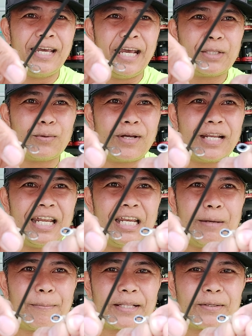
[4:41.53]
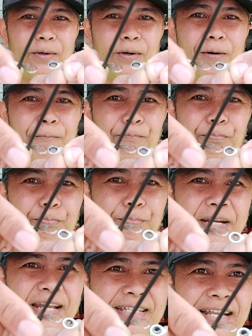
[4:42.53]
Itong ililipat ko,
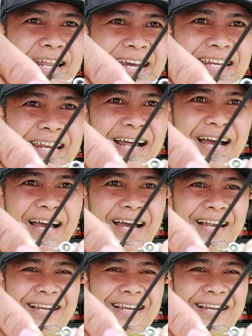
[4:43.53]
parehas ang laki nila.